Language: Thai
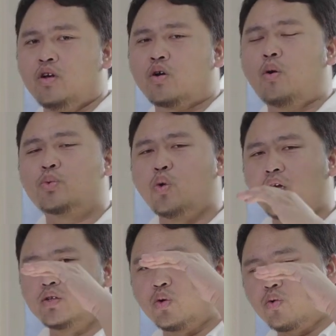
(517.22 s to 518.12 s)
ครบถ้ว
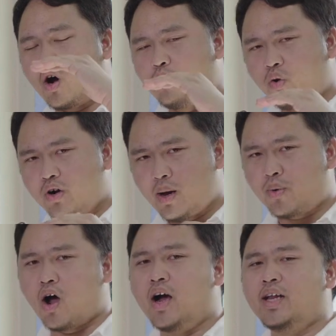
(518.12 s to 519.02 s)
นทุกข้อมูลเรียบ
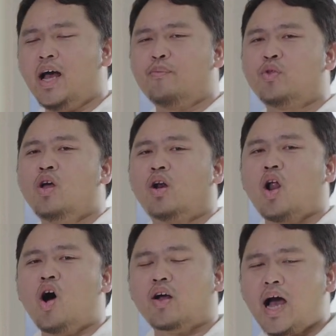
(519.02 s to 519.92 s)
ร้อยเนี่ย
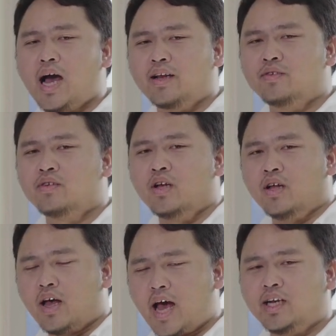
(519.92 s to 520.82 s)
รอการ
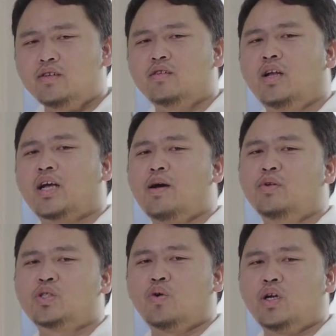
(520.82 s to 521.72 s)
แอดนะครับ
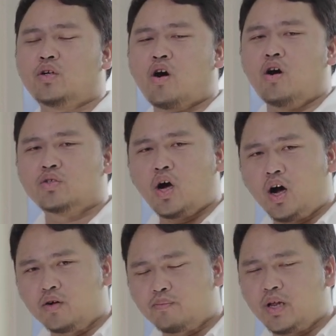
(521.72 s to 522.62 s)
ในส่วนของช่อ
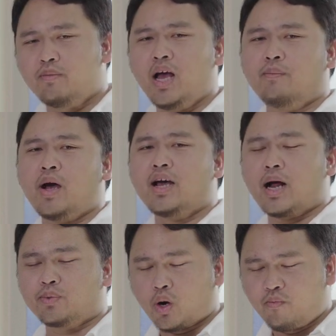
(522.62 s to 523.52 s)
งพรีเมียมให้
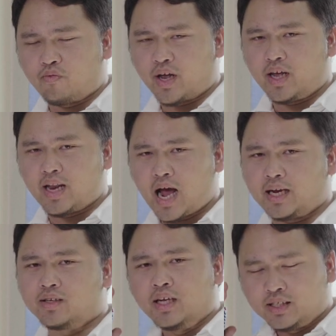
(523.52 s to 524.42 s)
รับชมฟรีนา
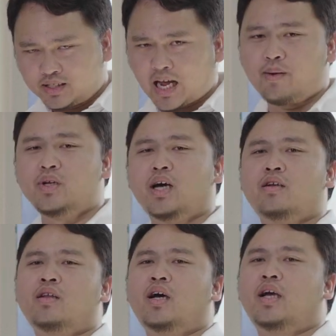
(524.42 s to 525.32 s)
น 3 เดือน
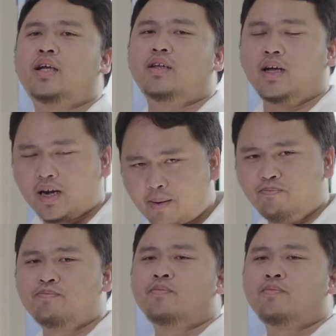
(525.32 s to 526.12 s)
เลยนะครับ